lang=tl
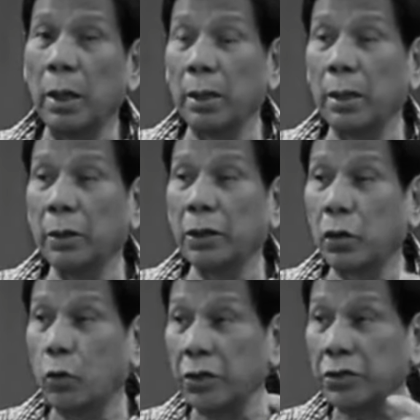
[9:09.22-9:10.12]
galing
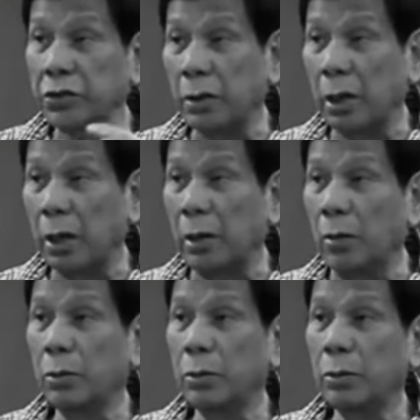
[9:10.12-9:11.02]
request
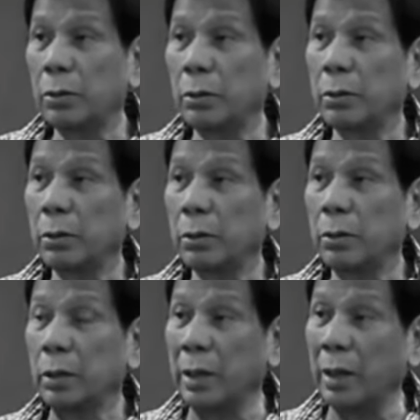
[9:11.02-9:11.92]
daw
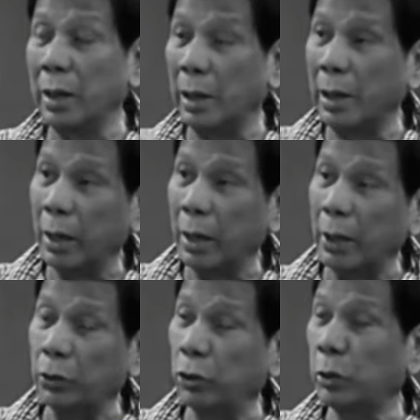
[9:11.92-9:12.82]
nila,
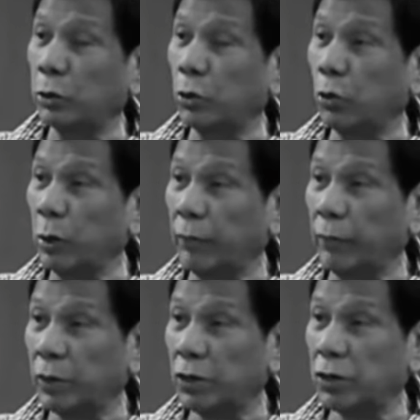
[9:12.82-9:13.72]
I do not know
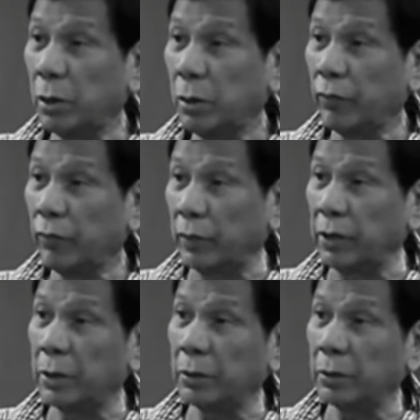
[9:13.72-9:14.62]
if it's
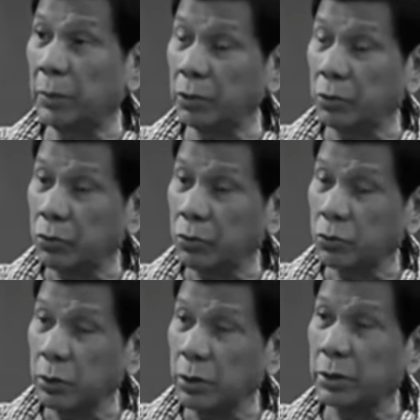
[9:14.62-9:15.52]
Ferdinand
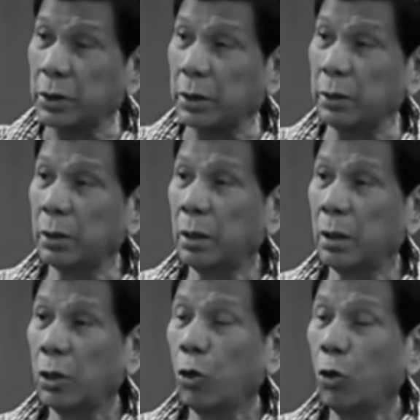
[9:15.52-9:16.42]
Marcos Solisa,
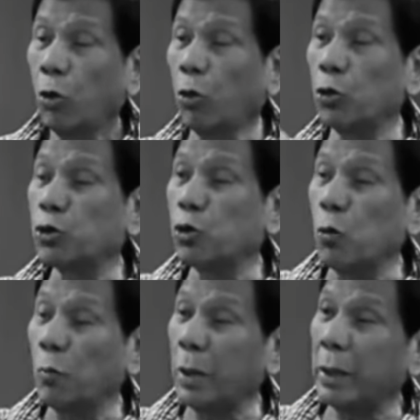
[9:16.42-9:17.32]

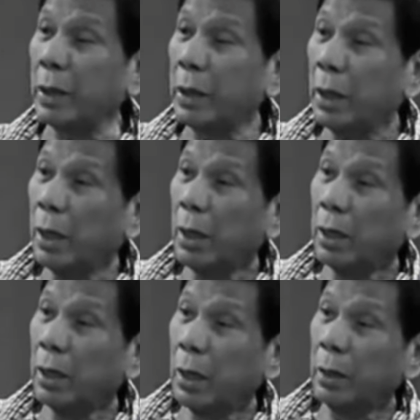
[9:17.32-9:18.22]
gustong mag
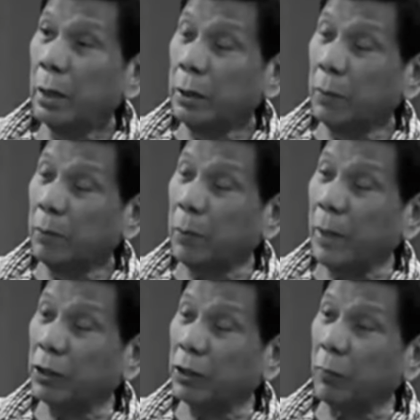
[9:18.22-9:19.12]

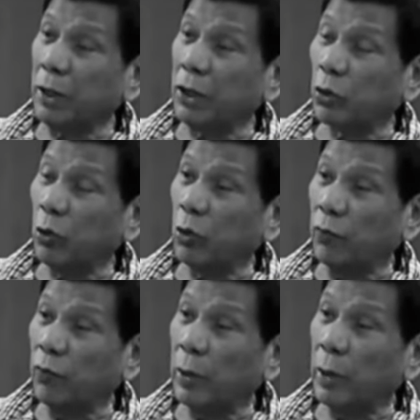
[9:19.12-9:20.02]
Department
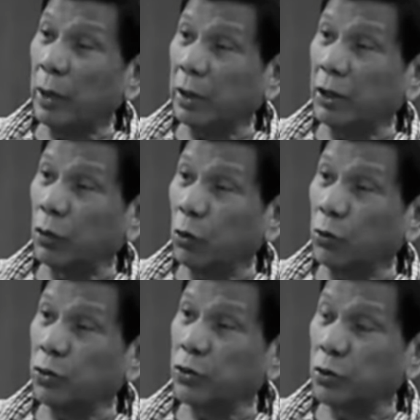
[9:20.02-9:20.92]
of
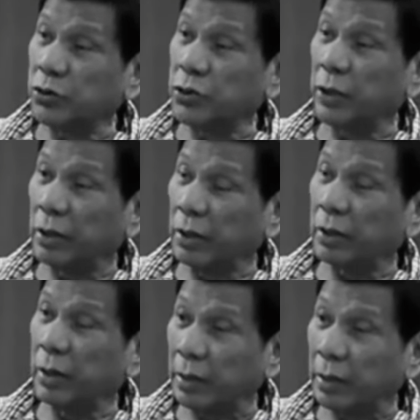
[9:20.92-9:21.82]
Agriculture
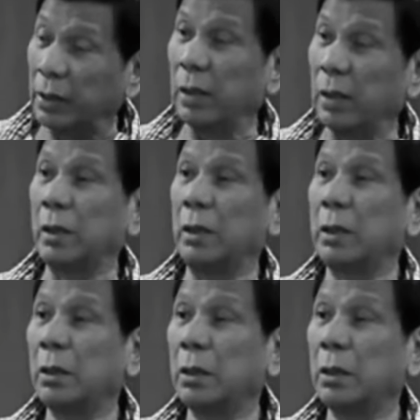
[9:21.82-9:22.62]
Secretary.